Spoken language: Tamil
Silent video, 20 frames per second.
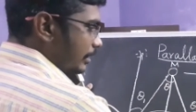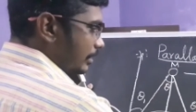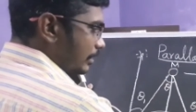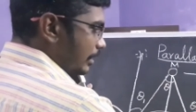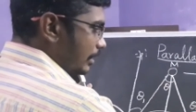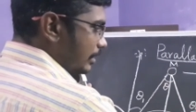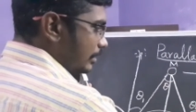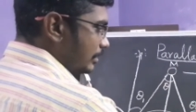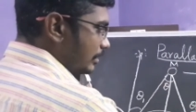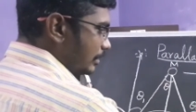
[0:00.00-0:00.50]

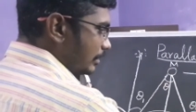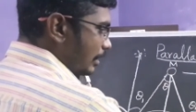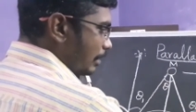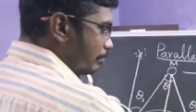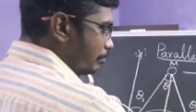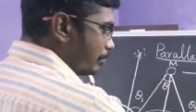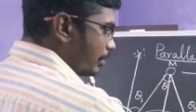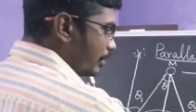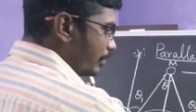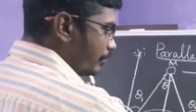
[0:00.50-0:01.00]
தட் இஸ்
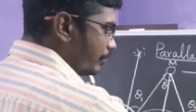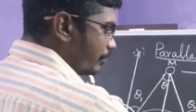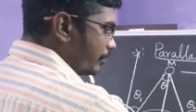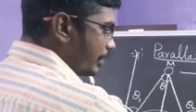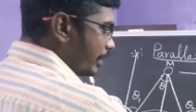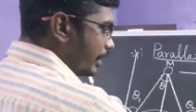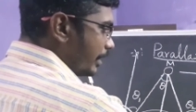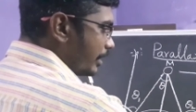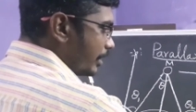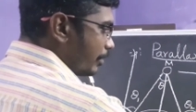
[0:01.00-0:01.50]
சம் ஆஃப்
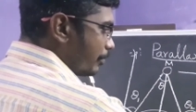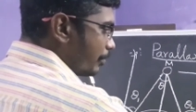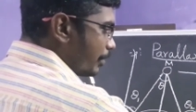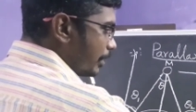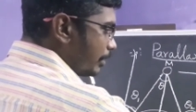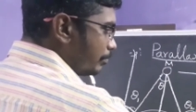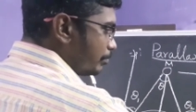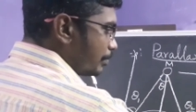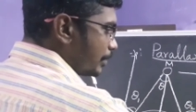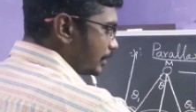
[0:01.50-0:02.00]
டீட்டா
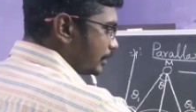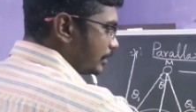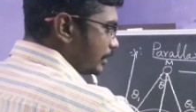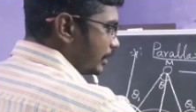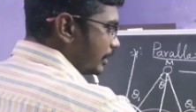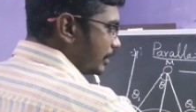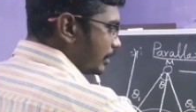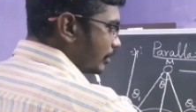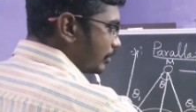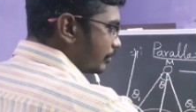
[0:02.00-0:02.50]
ஒன் ப்ளஸ்
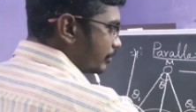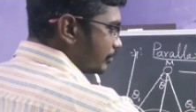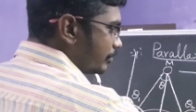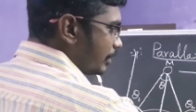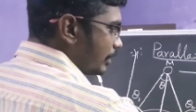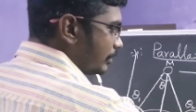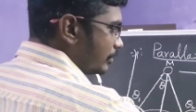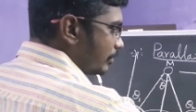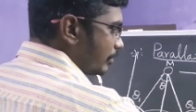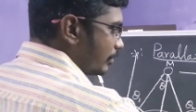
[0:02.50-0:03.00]
டீட்டா டூ
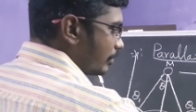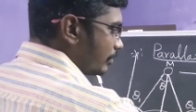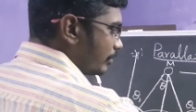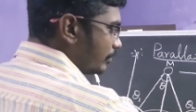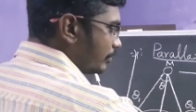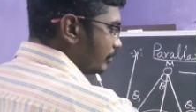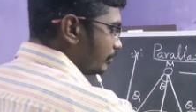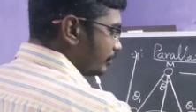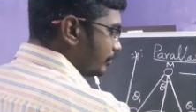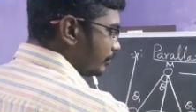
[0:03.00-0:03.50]
தட்ஸ் ஆல்
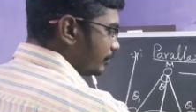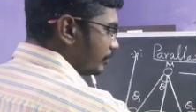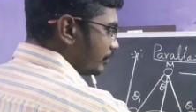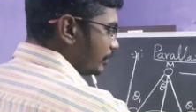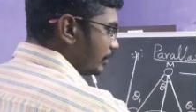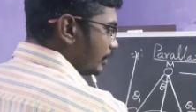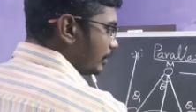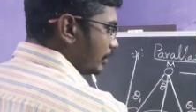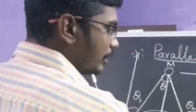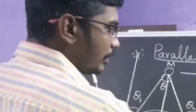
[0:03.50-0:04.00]

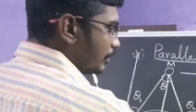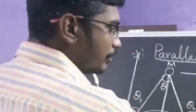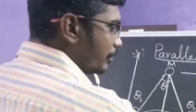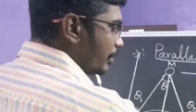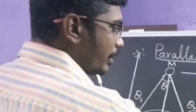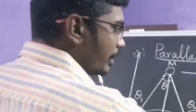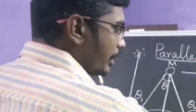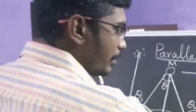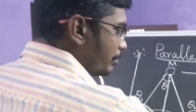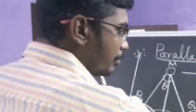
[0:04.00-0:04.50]
இந்த
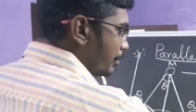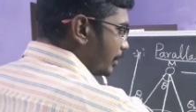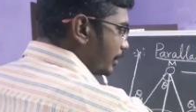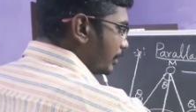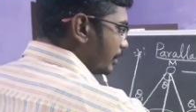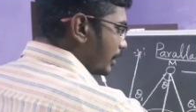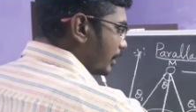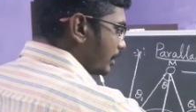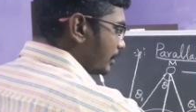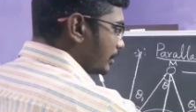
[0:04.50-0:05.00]
ஒரு கீ
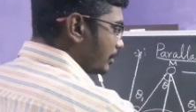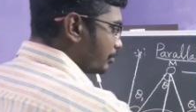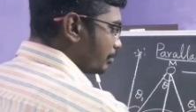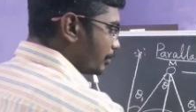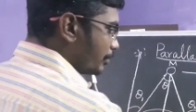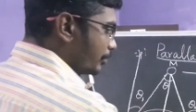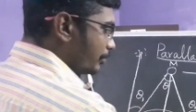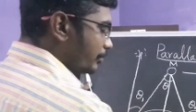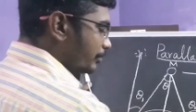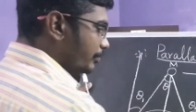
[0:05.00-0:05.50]
பாயிண்ட் தெரிஞ்சால்
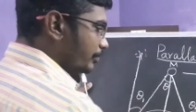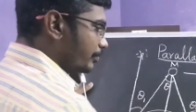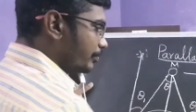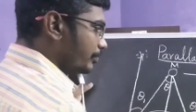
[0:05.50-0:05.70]
போதும்